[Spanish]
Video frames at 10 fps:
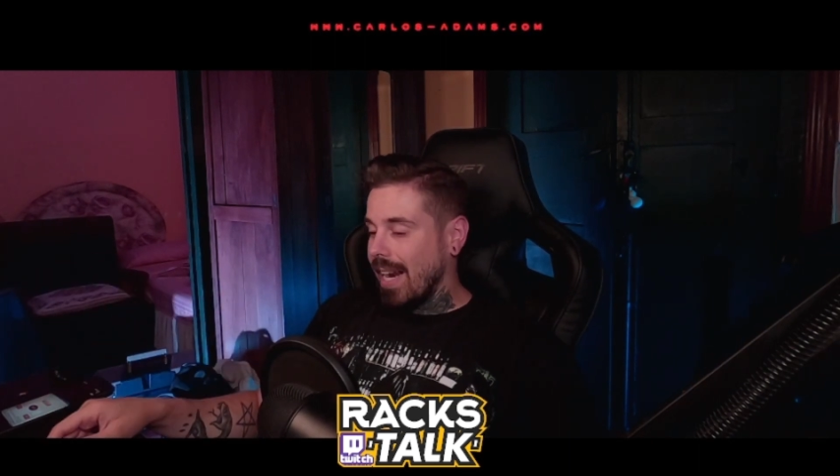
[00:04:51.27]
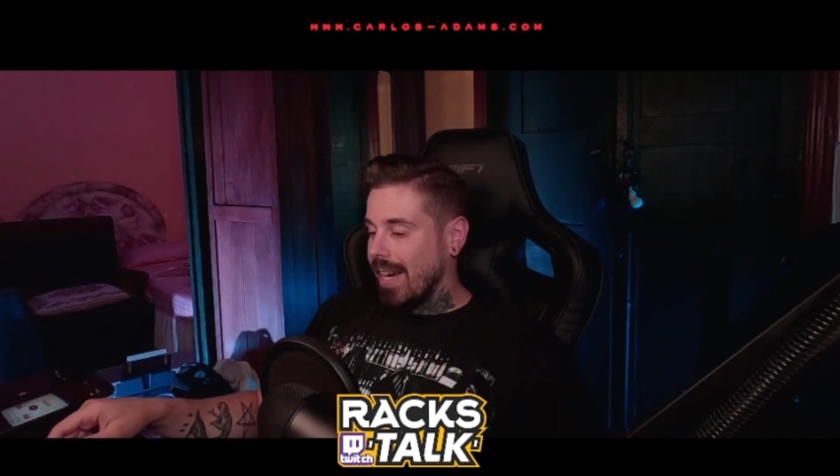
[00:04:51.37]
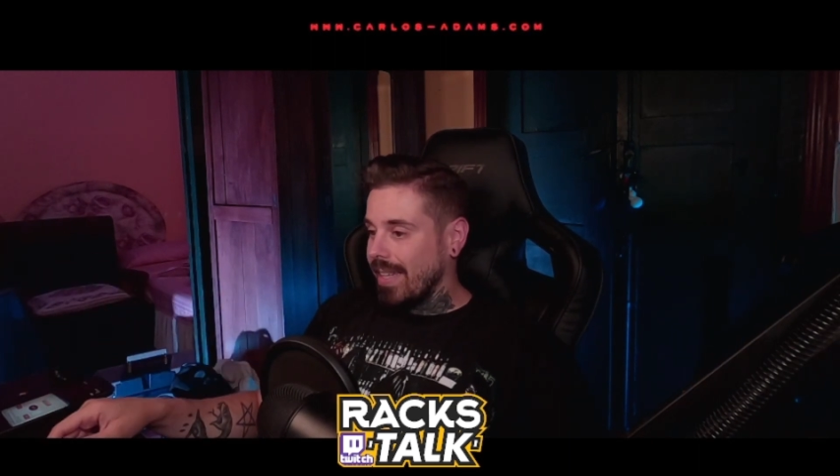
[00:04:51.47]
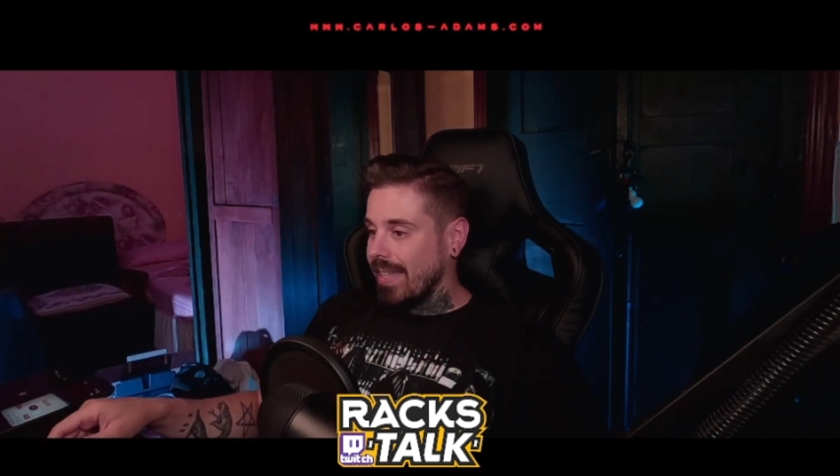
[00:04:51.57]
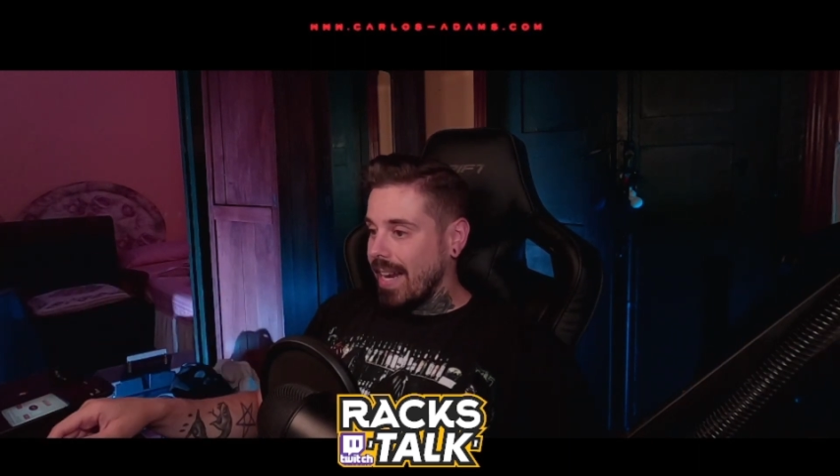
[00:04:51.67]

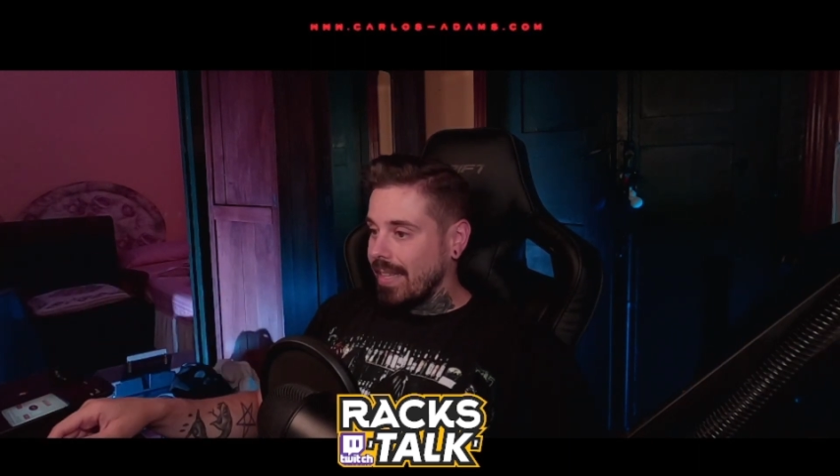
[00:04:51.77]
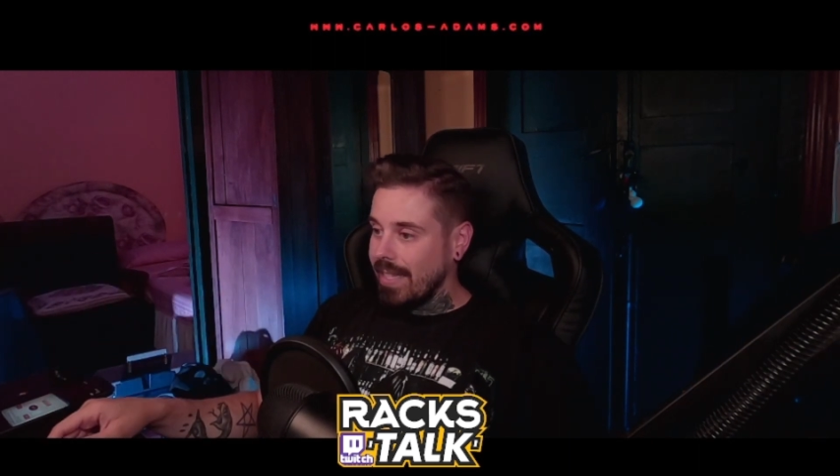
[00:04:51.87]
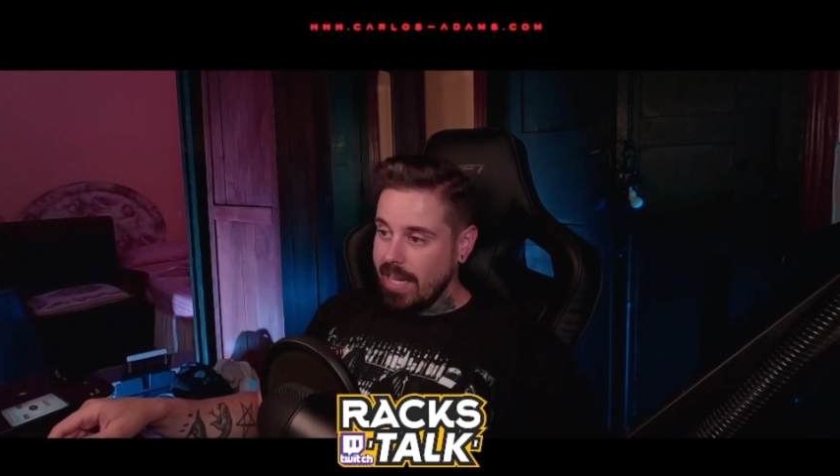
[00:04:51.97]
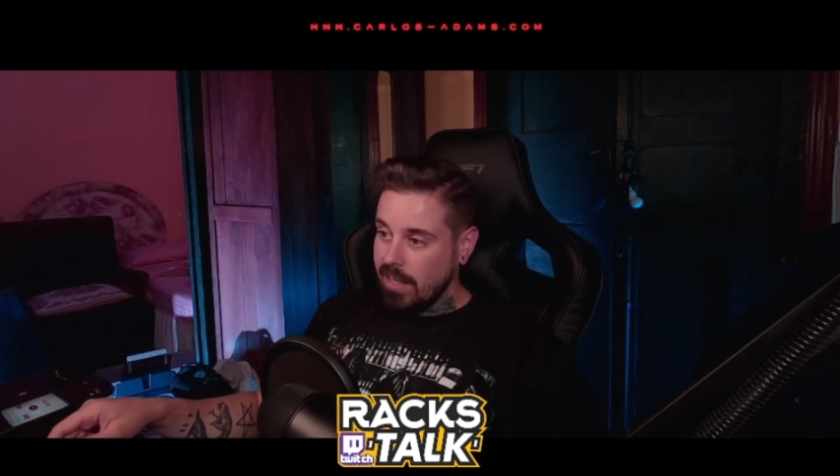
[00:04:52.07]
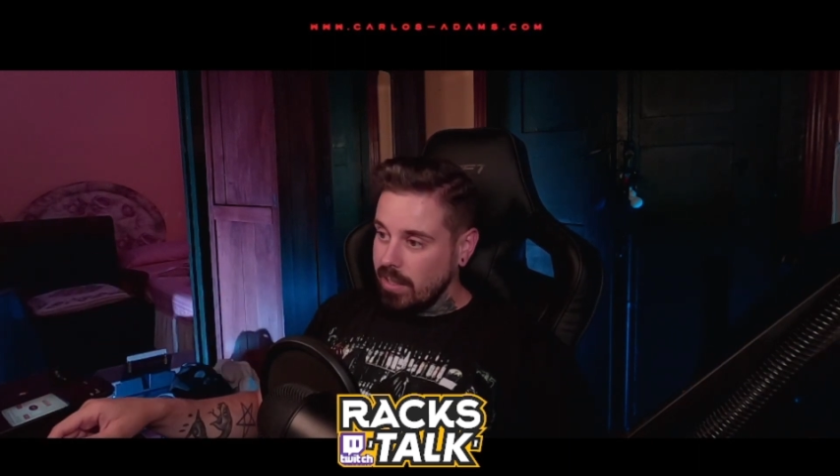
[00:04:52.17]
Carretera
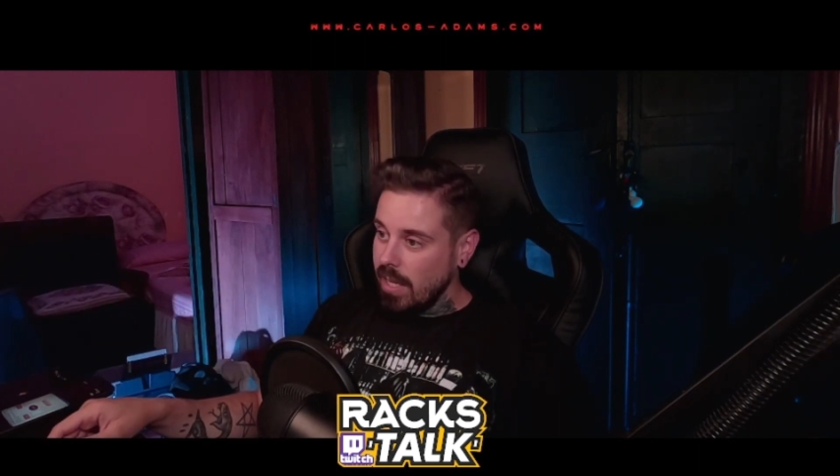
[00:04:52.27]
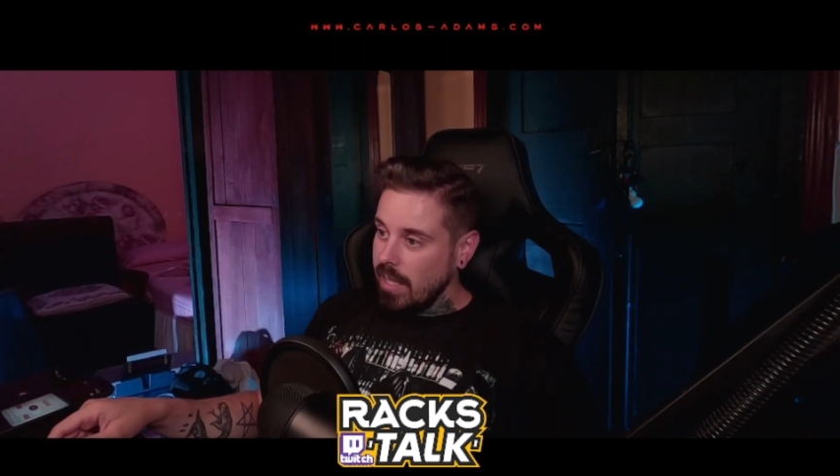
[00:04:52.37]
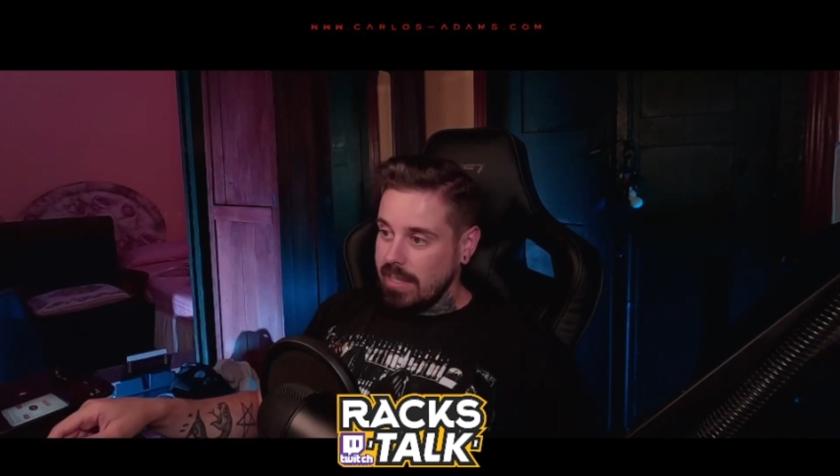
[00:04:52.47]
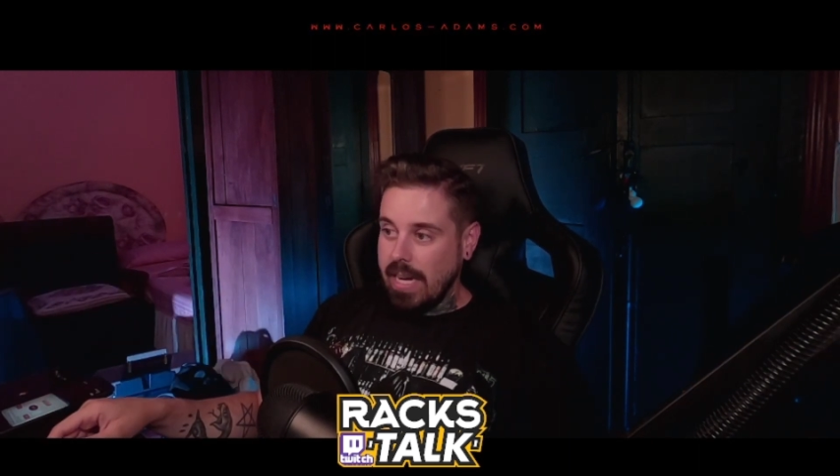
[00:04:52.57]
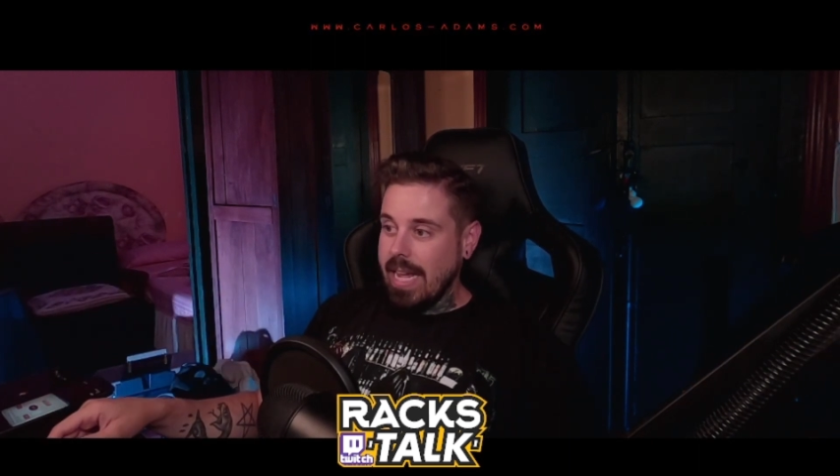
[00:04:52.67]
Tex
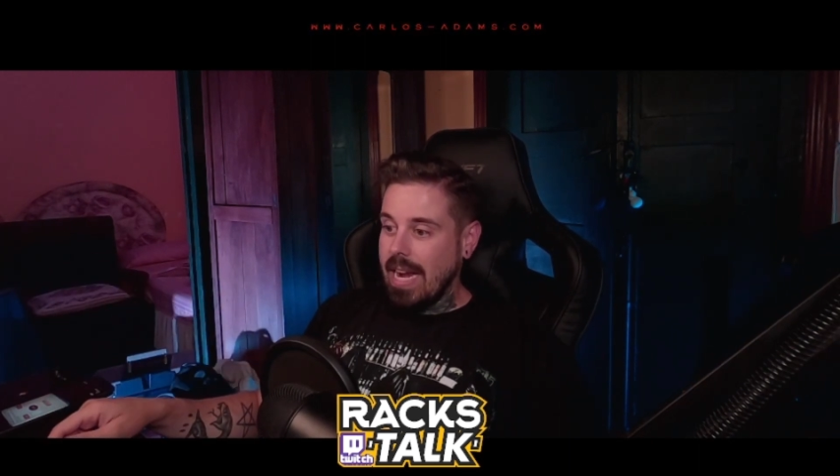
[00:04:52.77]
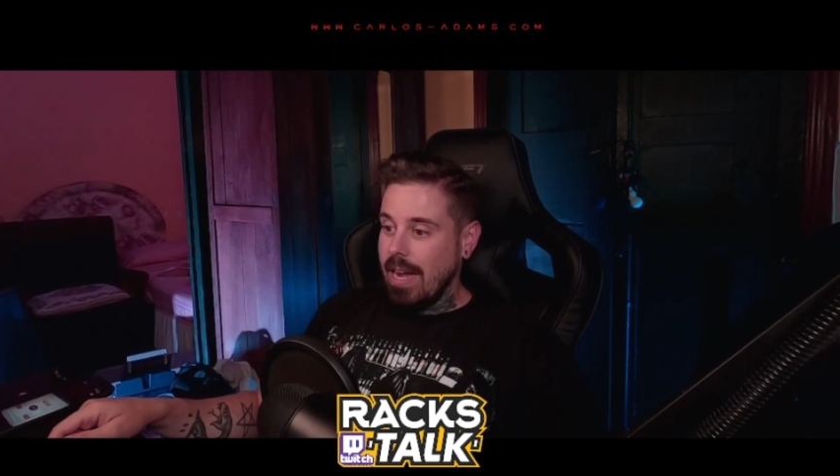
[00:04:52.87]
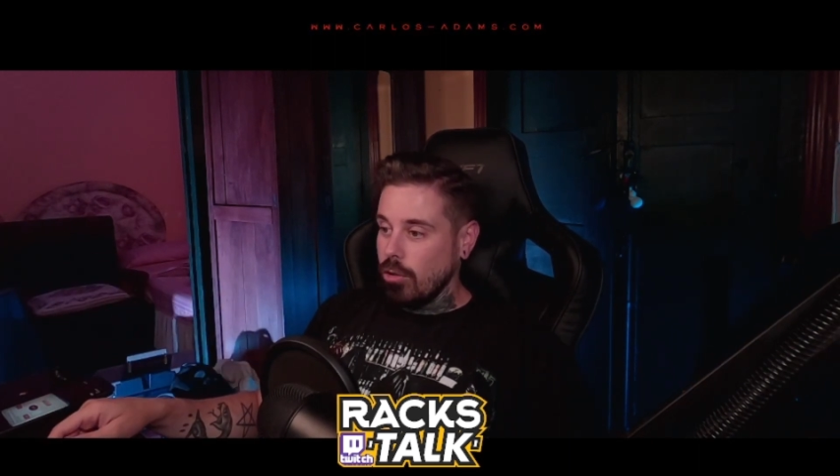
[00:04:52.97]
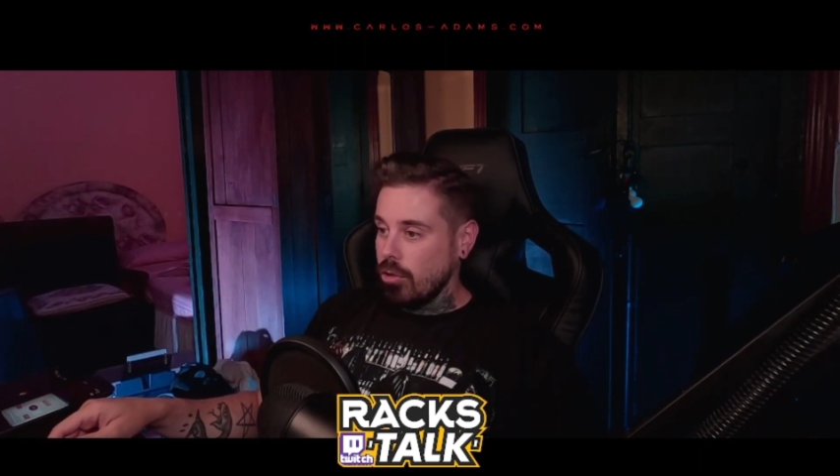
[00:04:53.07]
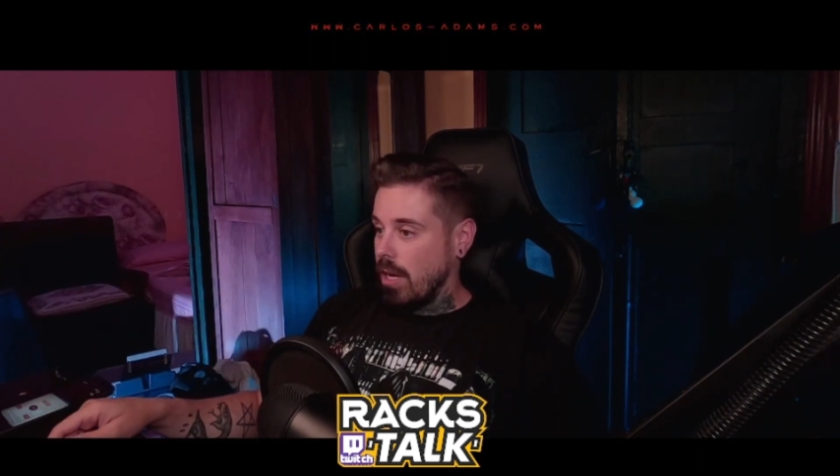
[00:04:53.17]
sería
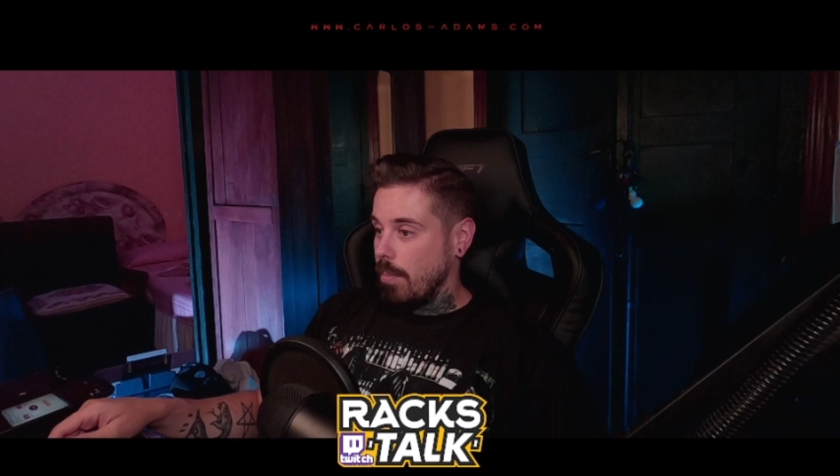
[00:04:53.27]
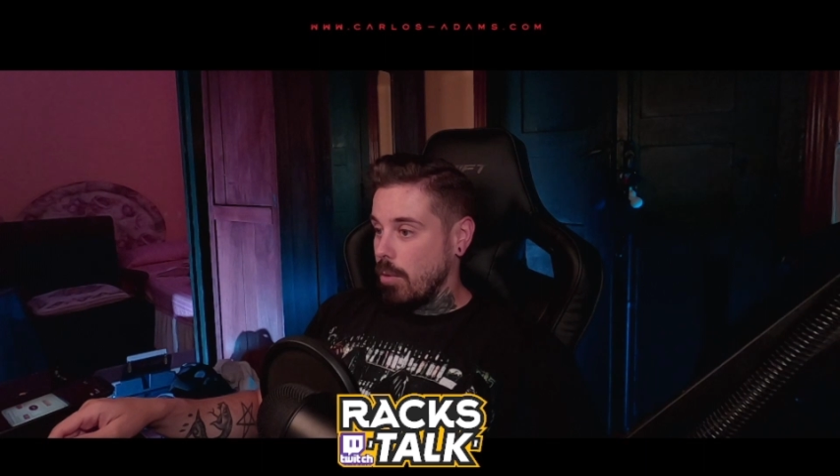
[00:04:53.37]
la hostia,